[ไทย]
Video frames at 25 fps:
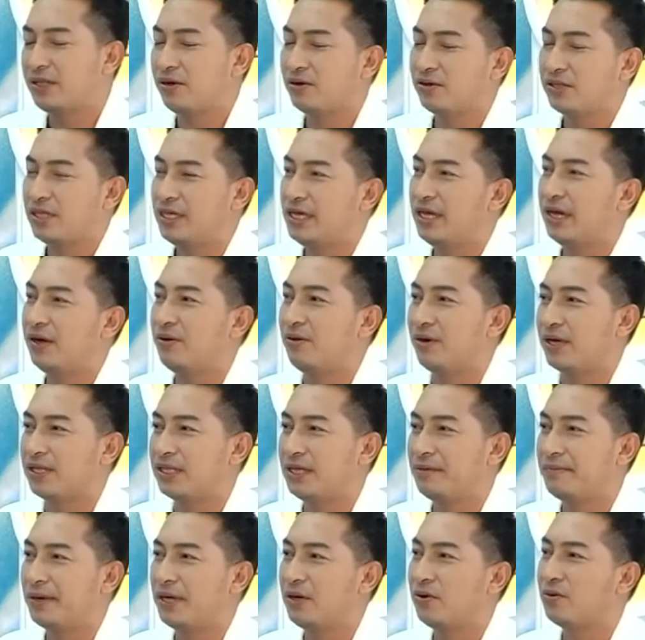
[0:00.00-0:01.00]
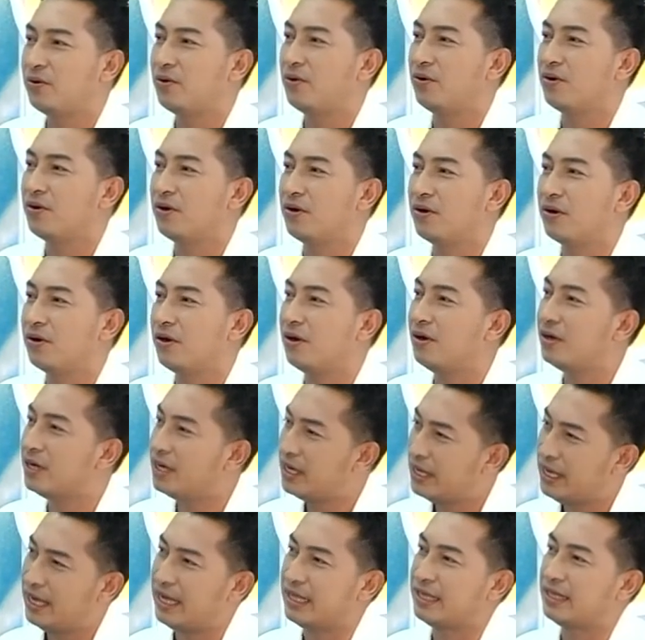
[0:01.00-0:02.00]
ท่องเที่ยวอ่ะที่ไปฮ่องกงก็เค
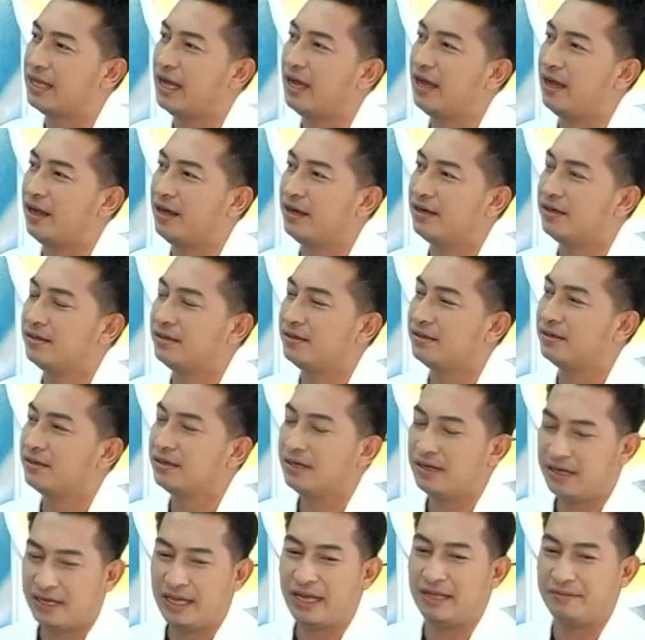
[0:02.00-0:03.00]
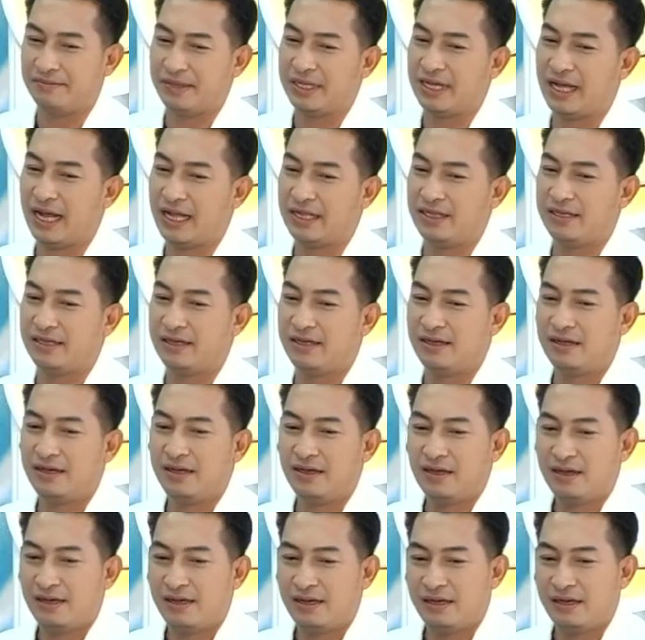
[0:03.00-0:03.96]
ยเห็นนะฮะ ครับ เคยเห็นเหมือนกัน อืม